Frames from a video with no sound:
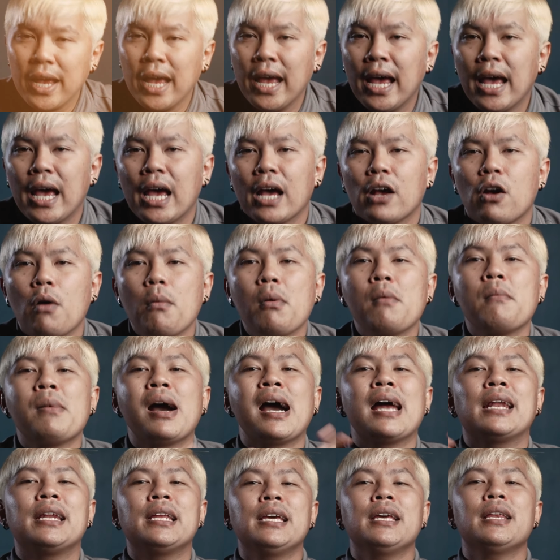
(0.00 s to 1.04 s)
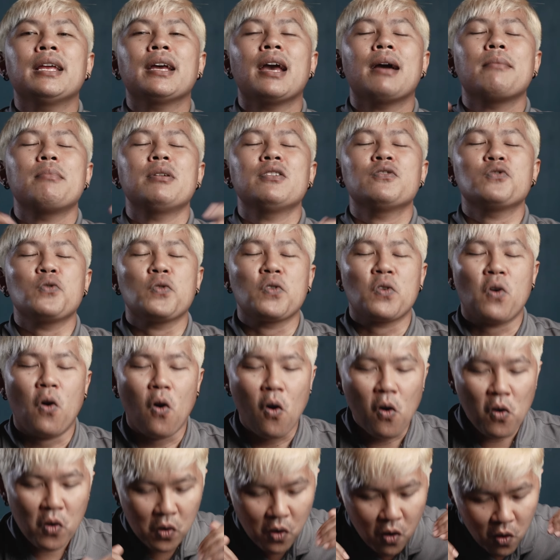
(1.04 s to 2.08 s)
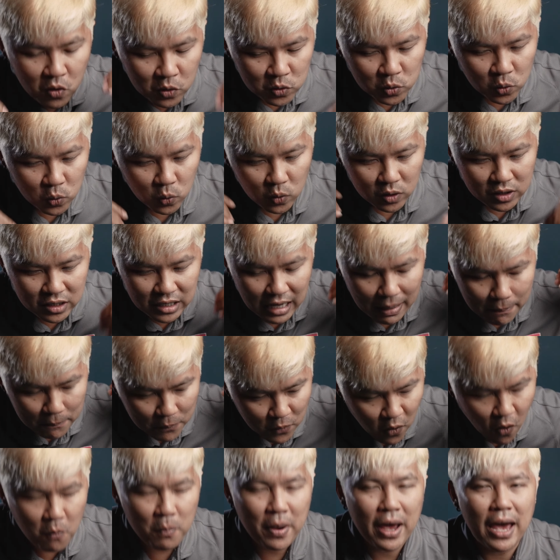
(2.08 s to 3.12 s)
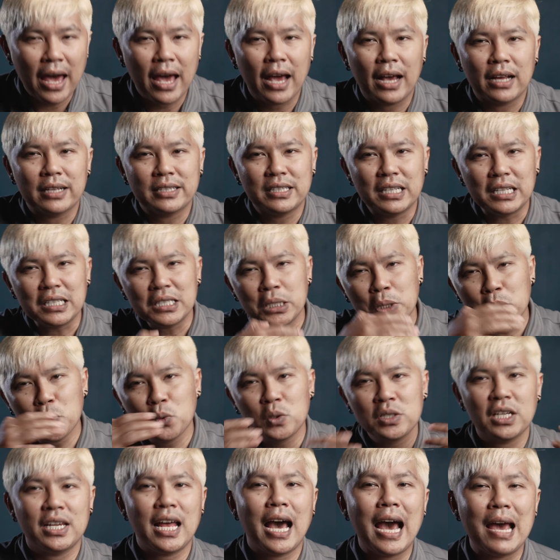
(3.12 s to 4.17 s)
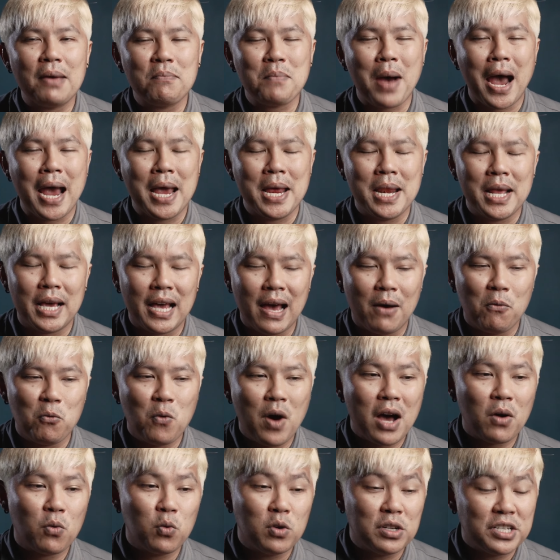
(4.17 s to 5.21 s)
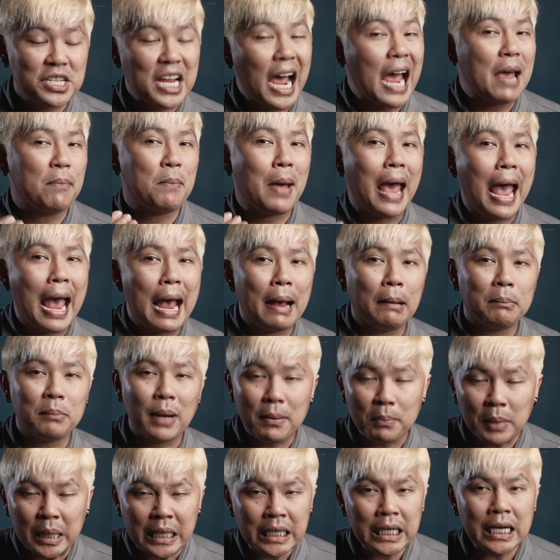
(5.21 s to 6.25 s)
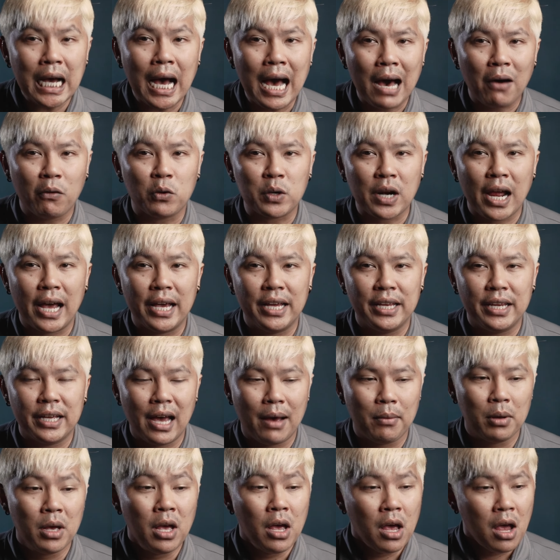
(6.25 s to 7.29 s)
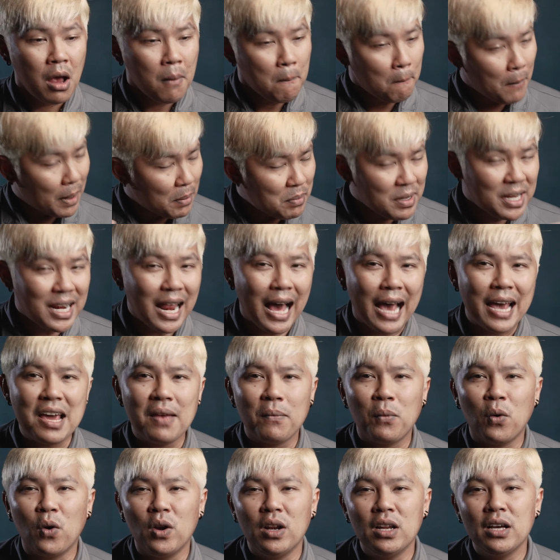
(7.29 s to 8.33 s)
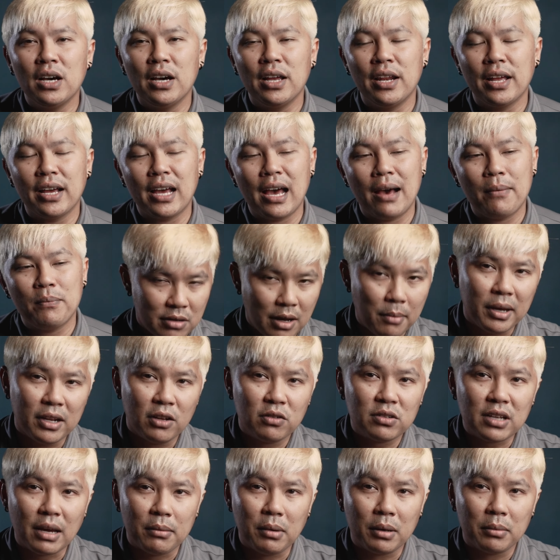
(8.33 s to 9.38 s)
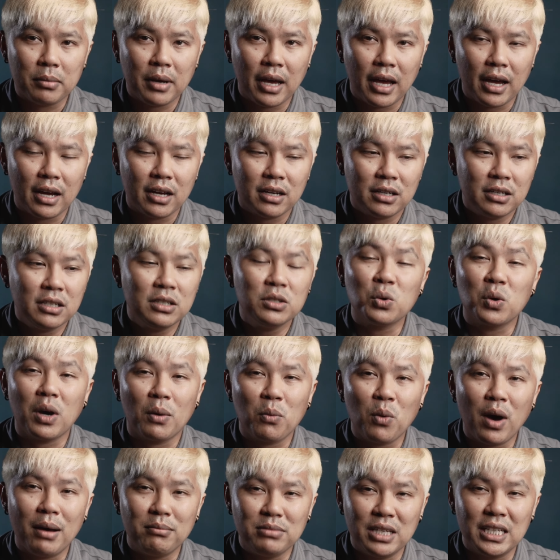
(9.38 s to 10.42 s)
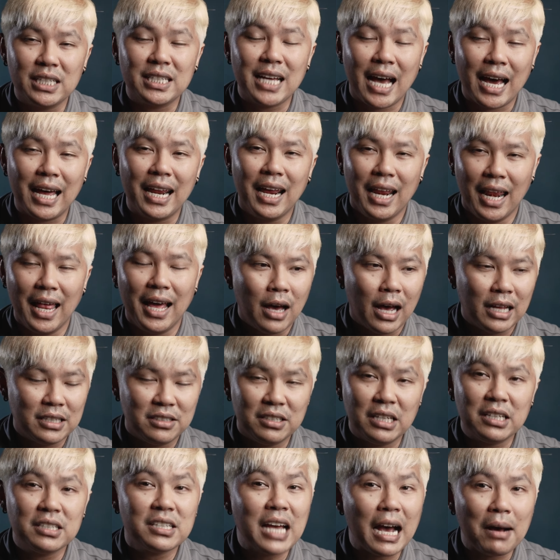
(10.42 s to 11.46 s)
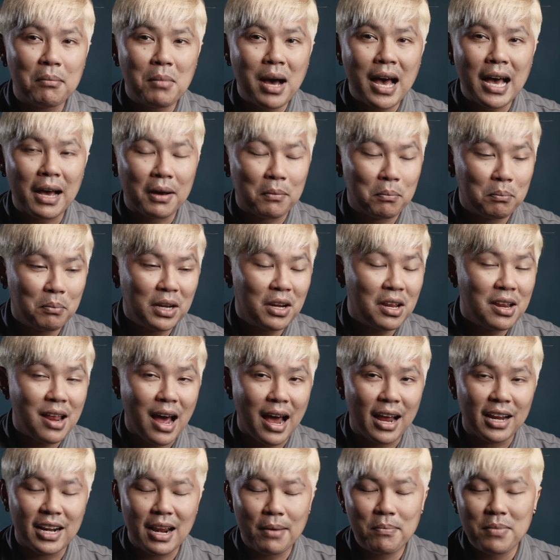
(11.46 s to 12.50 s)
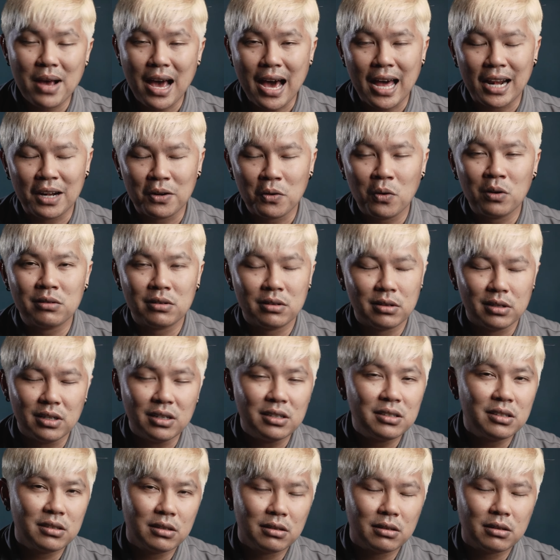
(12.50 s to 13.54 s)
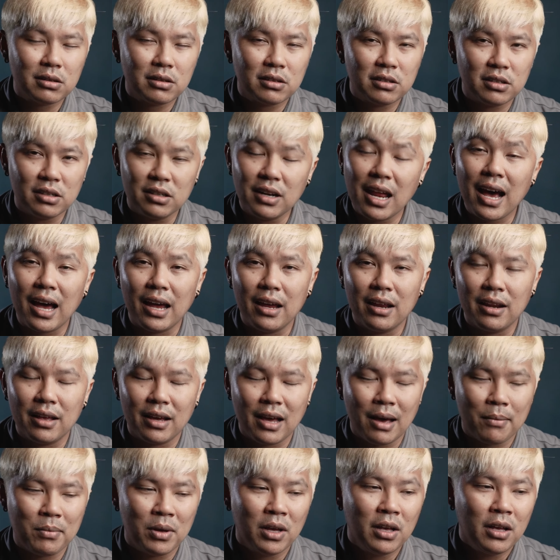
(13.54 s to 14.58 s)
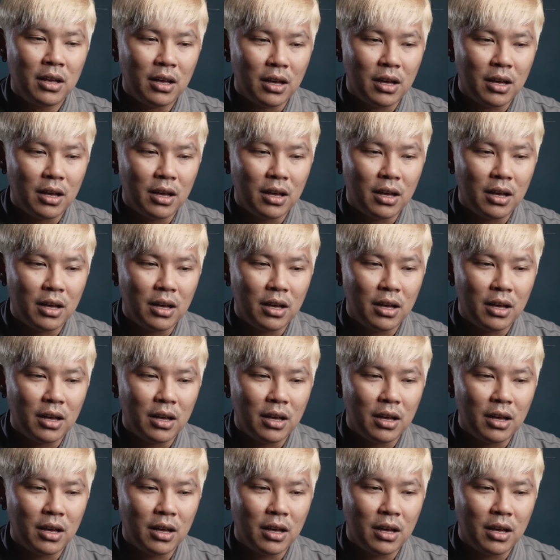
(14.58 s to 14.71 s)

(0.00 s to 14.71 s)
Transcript: เค ก็ประมาณนี้นะครับในส่วนของกล้องถูกกับกล้องแพงสิ่งที่คุณจะได้ไปนะครับว่าคุณจ่ายแพงไปเพื่ออะไรนะครับมันมีหลายเหตุผลเลยนะครับทำไมต้องจ่ายแพงๆขึ้นอยู่กับความจริงจังนั่นแหละจริงจังมาก ไม่ได้ถ่ายรับงานก็ซื้อซื้อได้นะครับ